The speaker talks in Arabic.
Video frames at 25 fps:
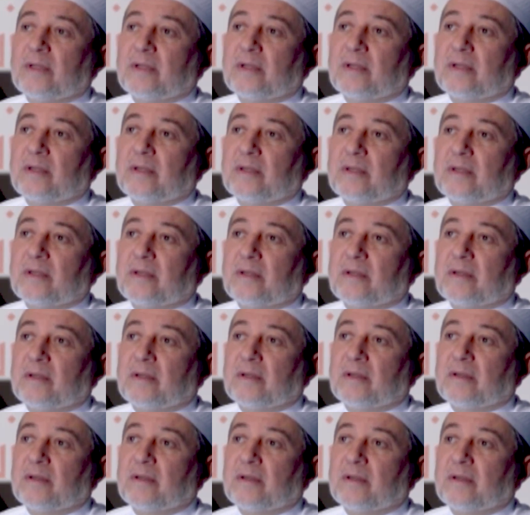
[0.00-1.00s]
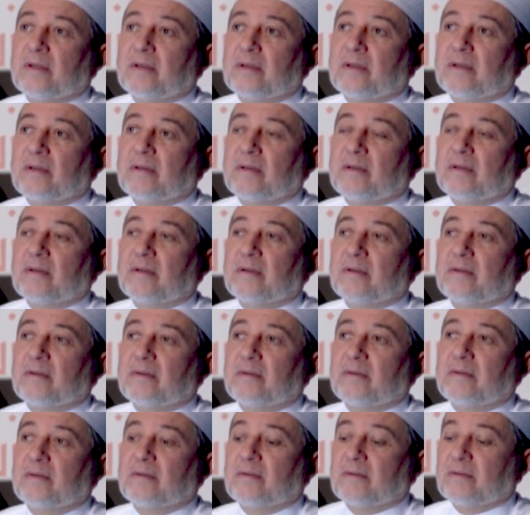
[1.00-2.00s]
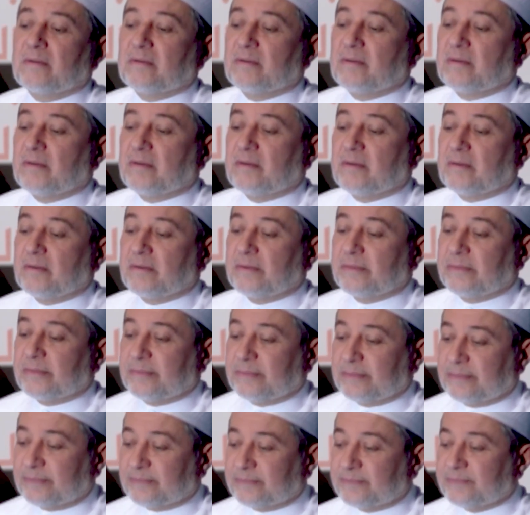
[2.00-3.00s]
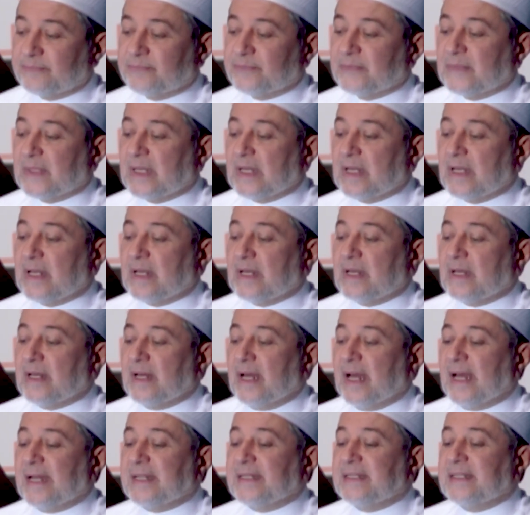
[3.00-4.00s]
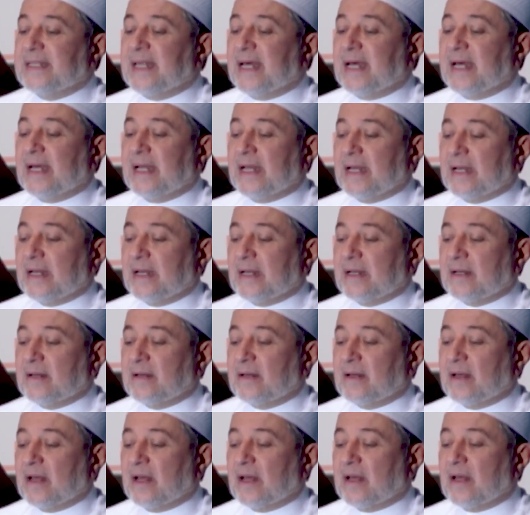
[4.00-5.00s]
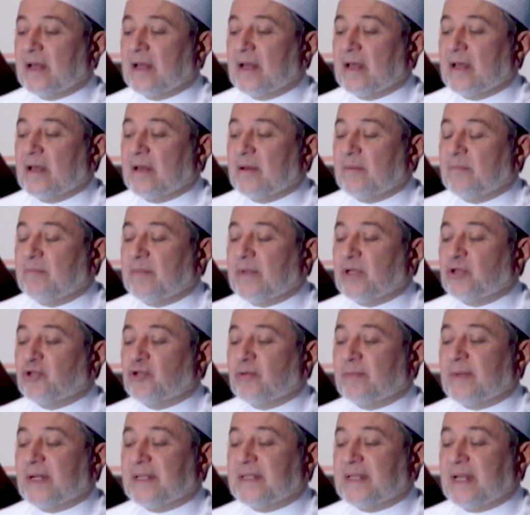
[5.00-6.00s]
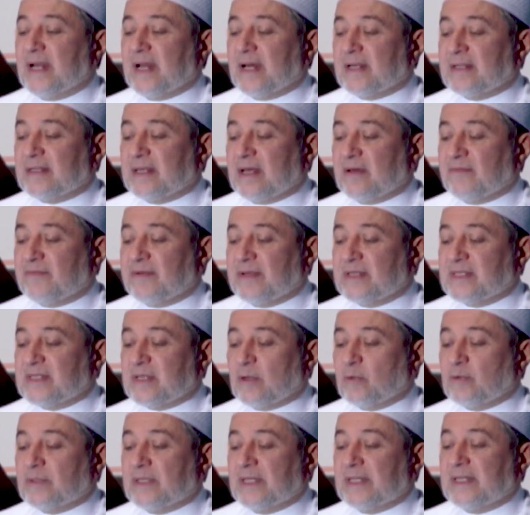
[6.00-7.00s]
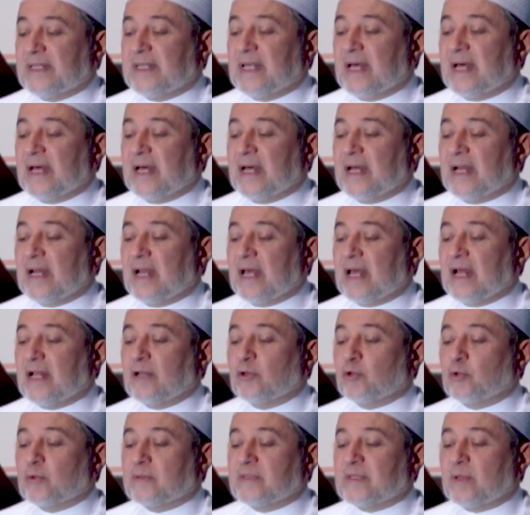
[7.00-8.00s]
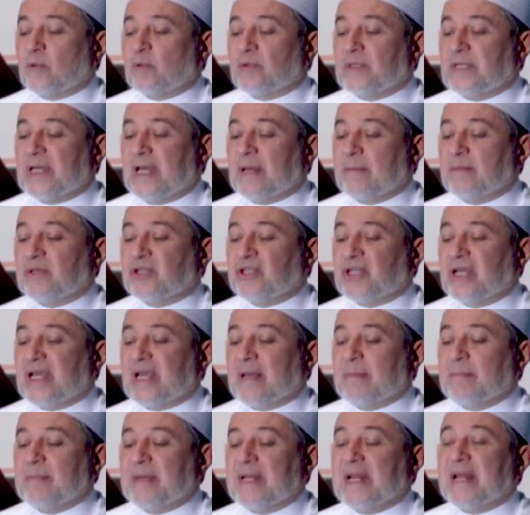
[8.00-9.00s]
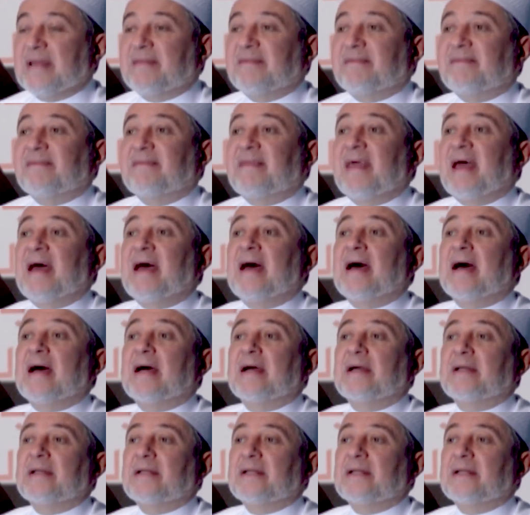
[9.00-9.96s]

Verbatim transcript: تباقا تباقا الدال من جملة الأخطاء في صوت الدال خلط صوتها بشيء من التاء